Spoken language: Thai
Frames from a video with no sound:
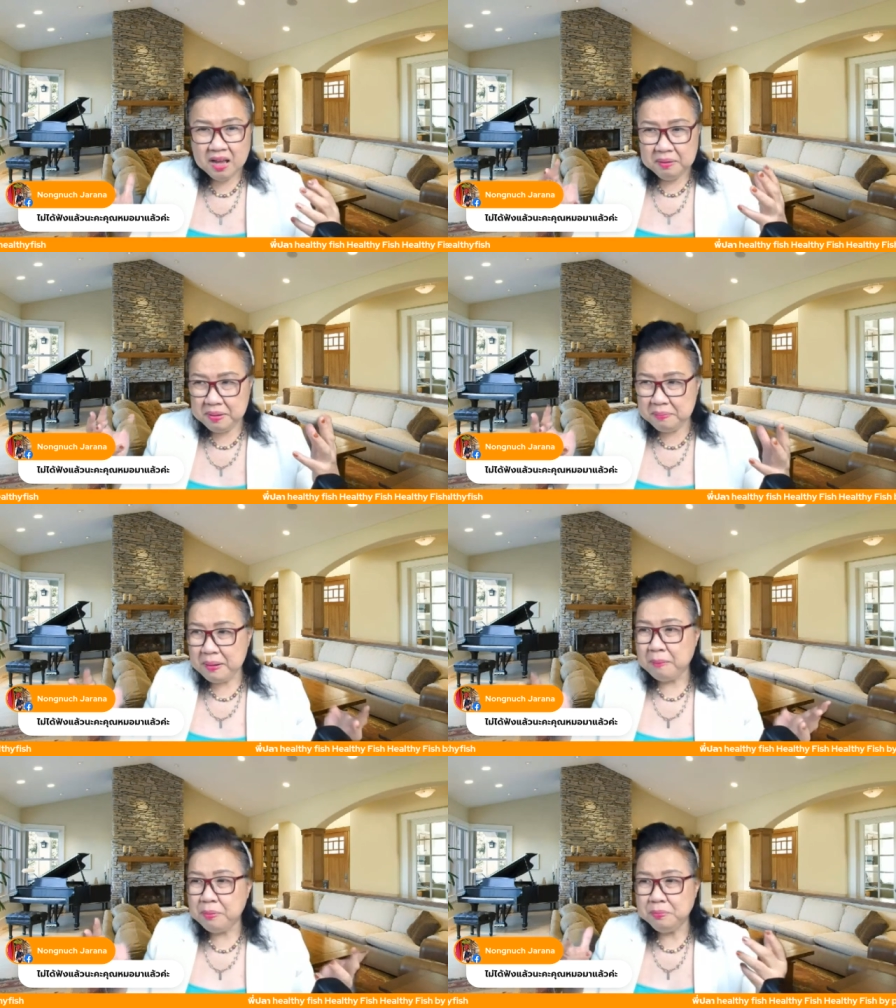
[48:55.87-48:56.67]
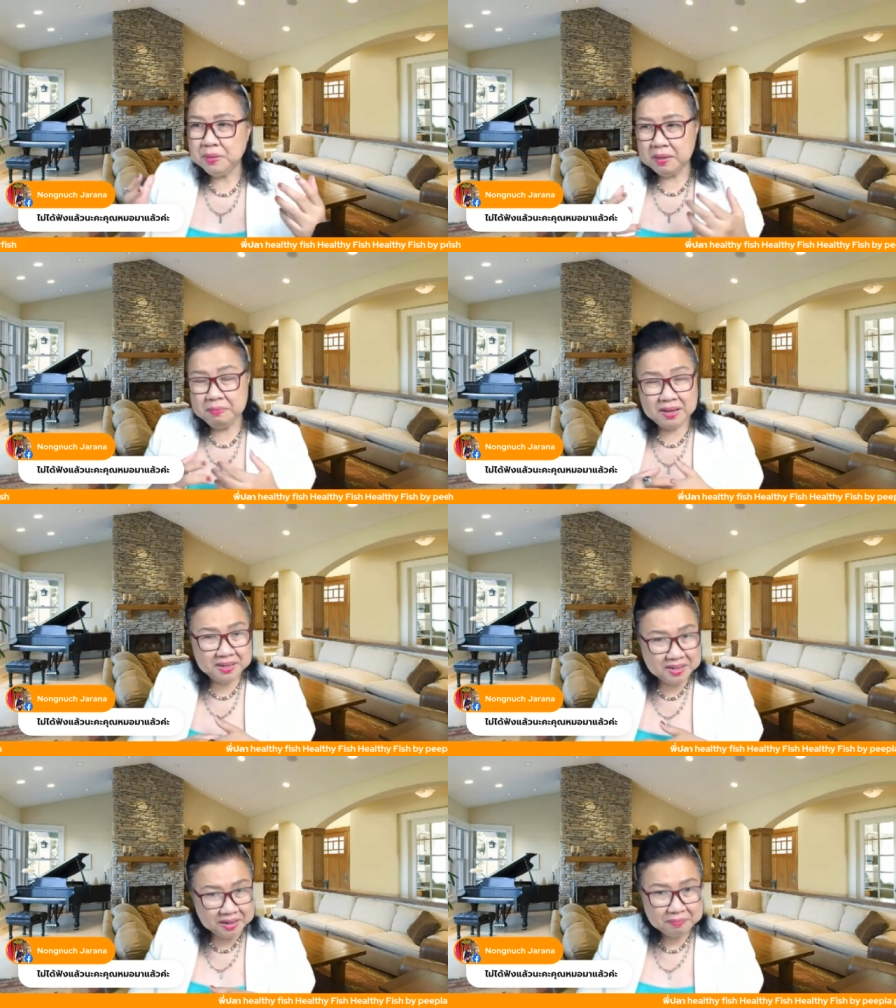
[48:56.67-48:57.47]
พี่ปราภูมิใจมากที่
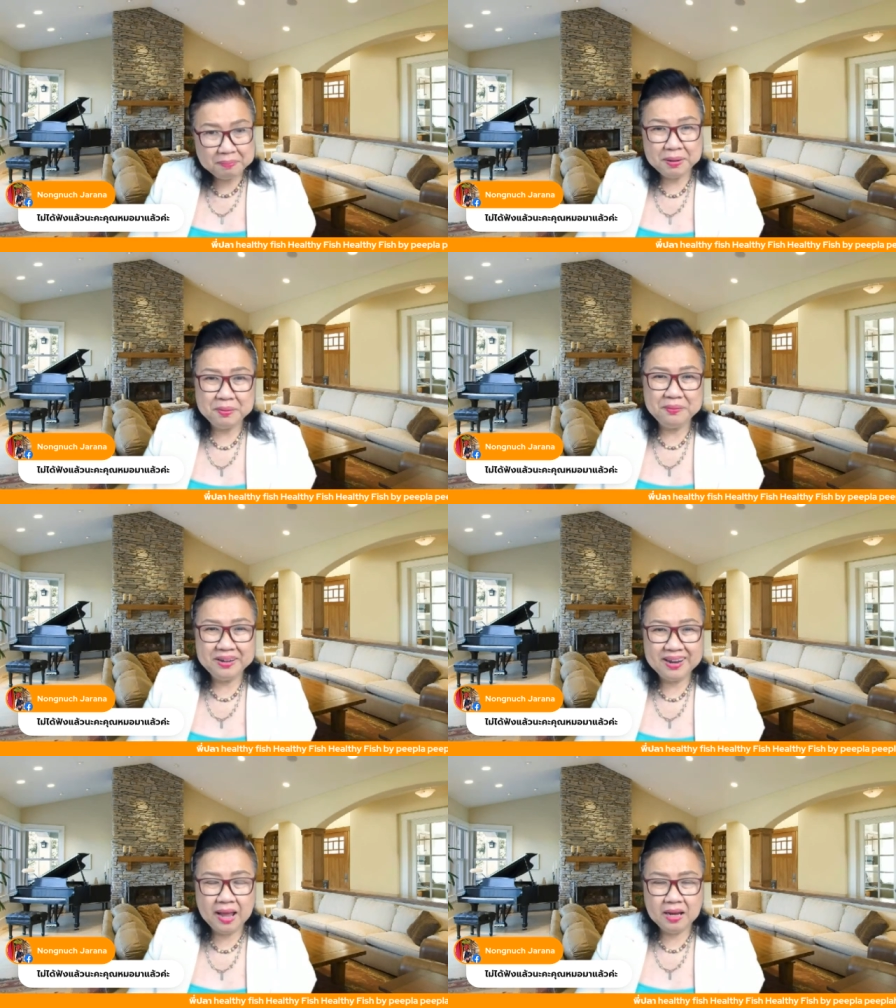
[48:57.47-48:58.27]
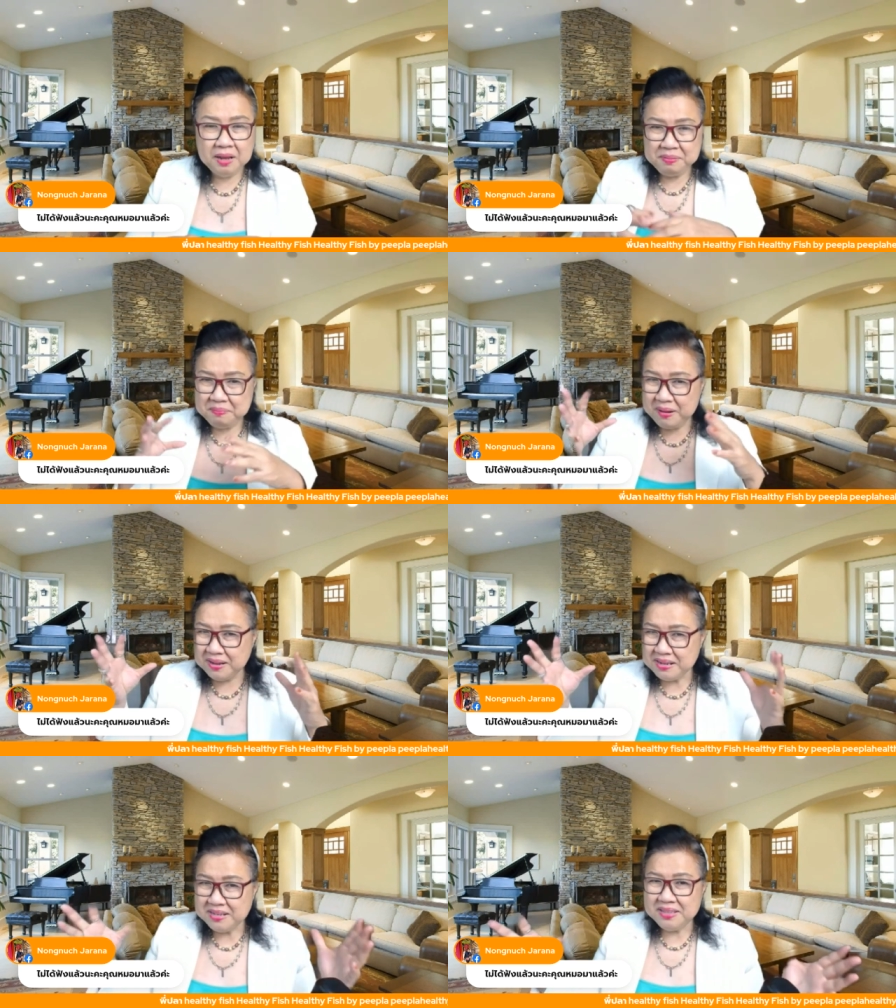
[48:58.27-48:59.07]
เกิดมาเป็นคนไทยและพี่ปรา
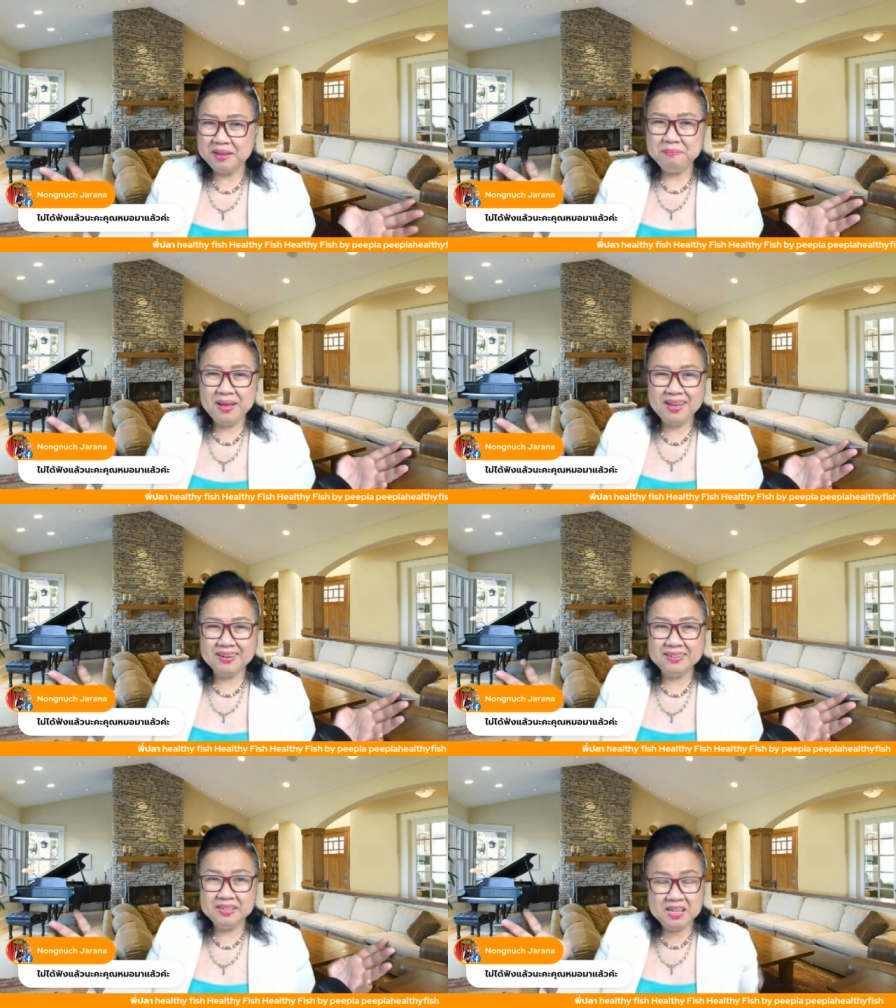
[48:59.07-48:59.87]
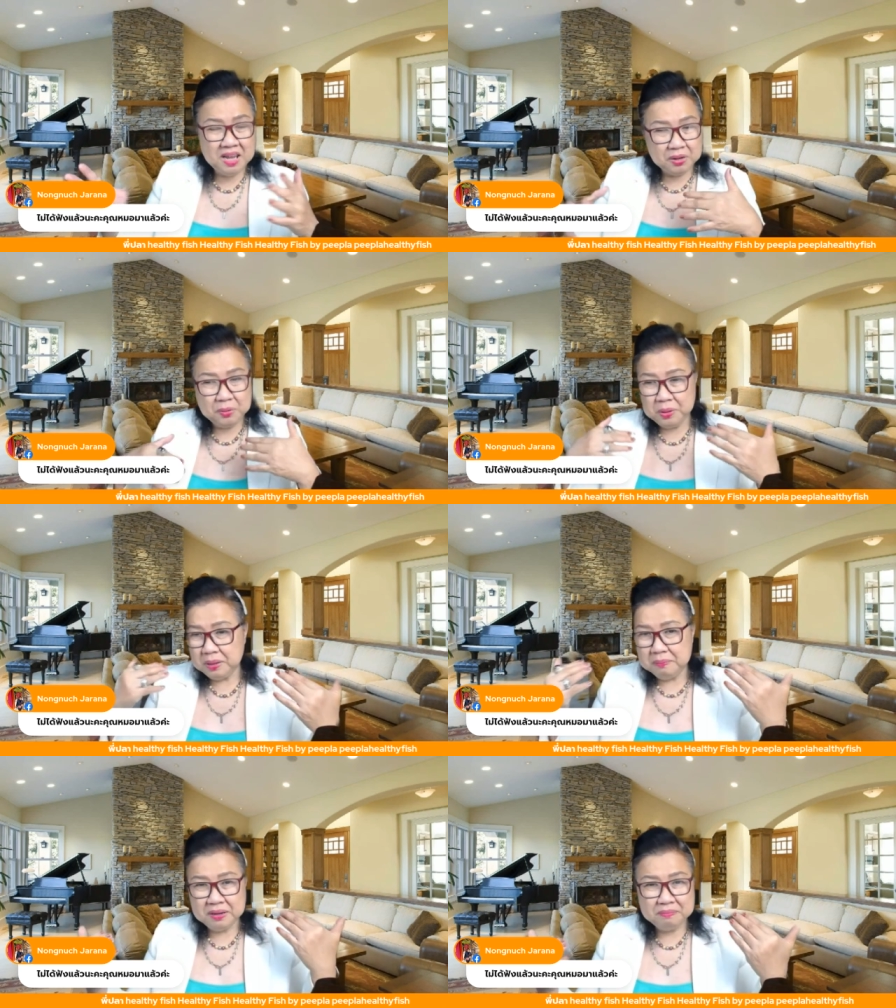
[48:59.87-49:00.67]
ดีใจมากเลยที่เห็นคนสำ
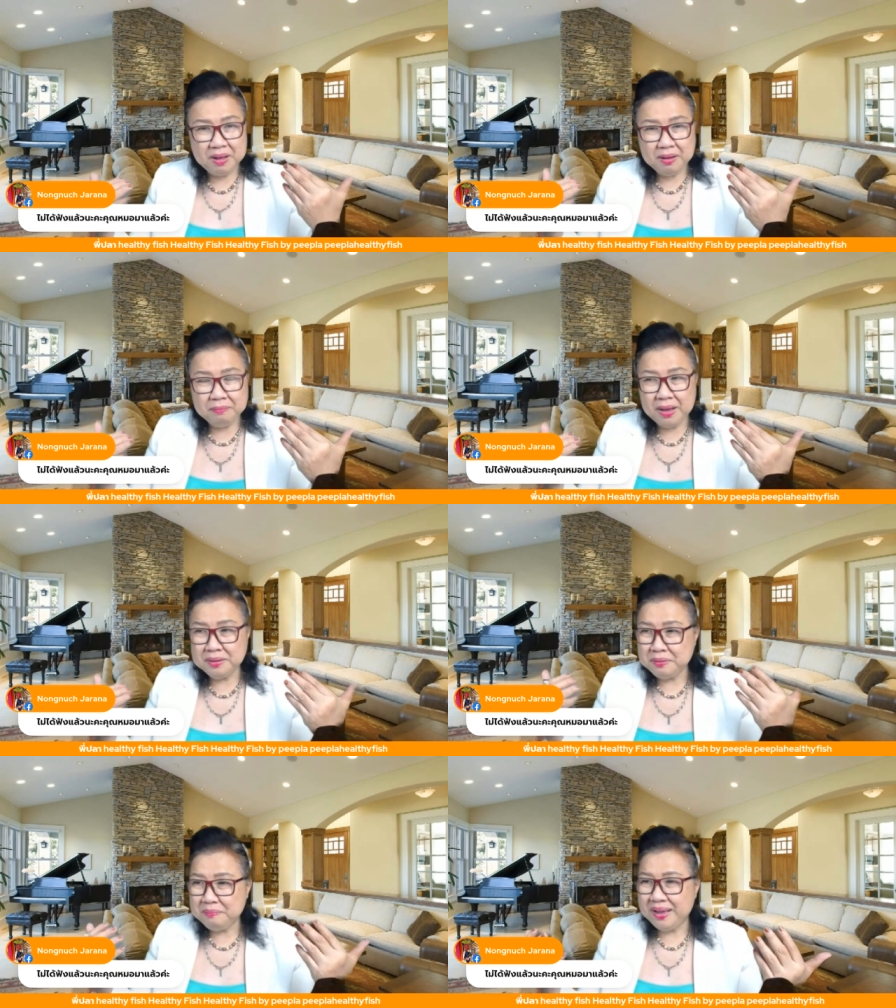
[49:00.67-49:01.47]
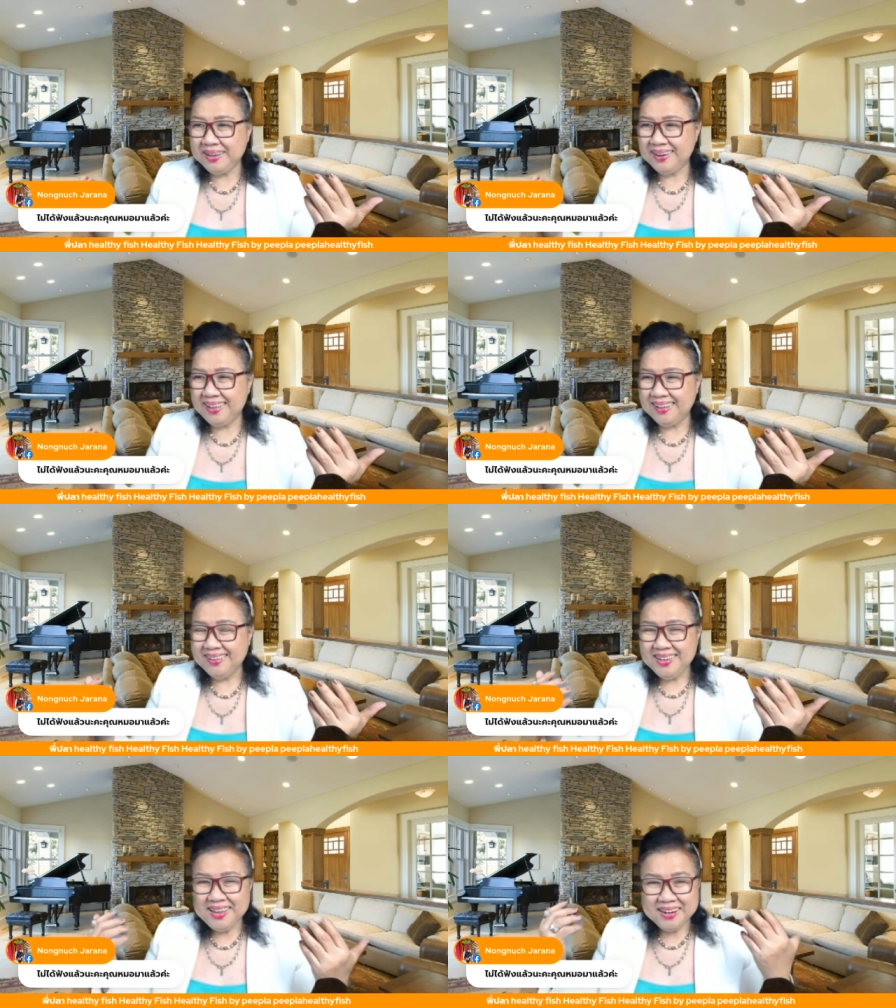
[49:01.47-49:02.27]
เร็จมากมายทำไมล่ะ
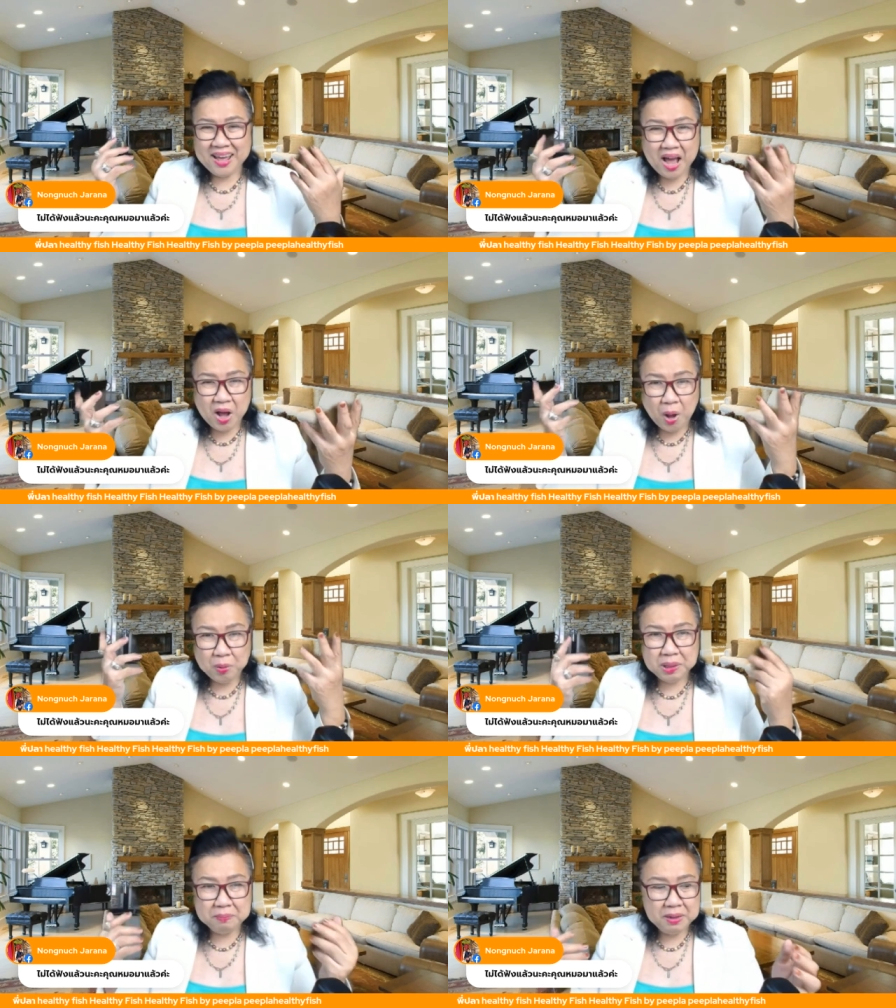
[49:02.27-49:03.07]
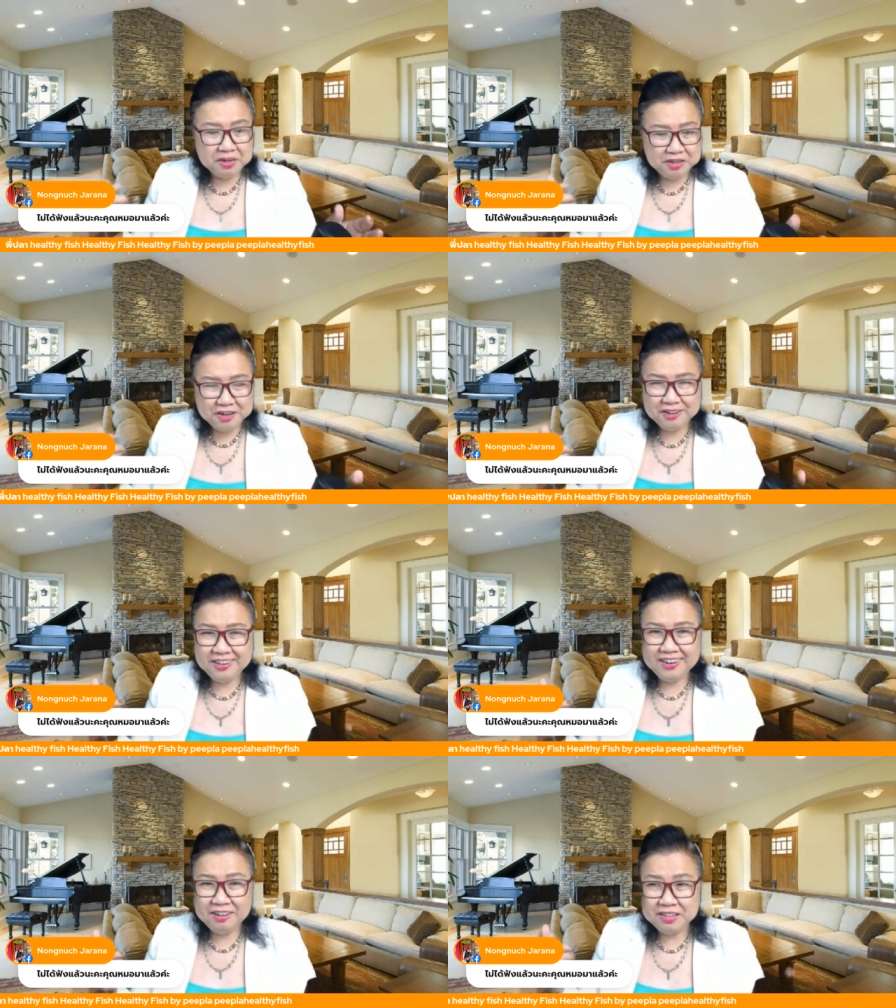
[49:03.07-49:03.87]
ถ้าเขาสำเร็จยิ่งดีเราจะ